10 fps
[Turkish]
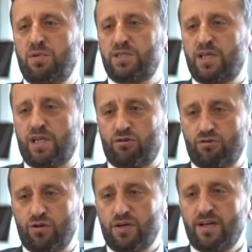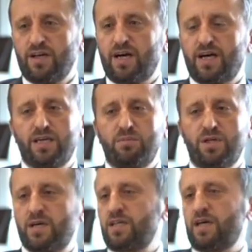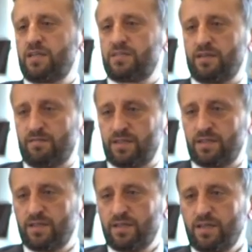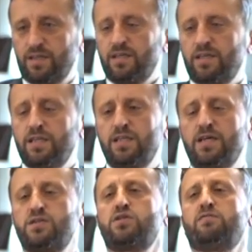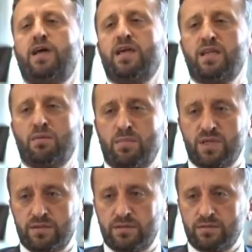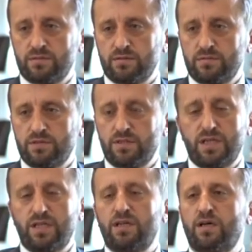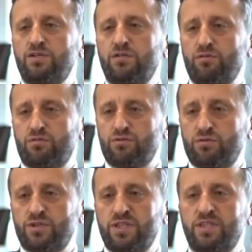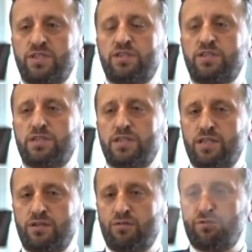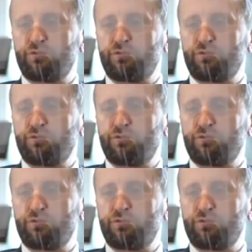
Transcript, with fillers: bilmesi gerekiyor. Hangi binada hasta var? İnansın veya inanmasın. Dini inancı ne olursa olsun, ırkı cinsiyeti ne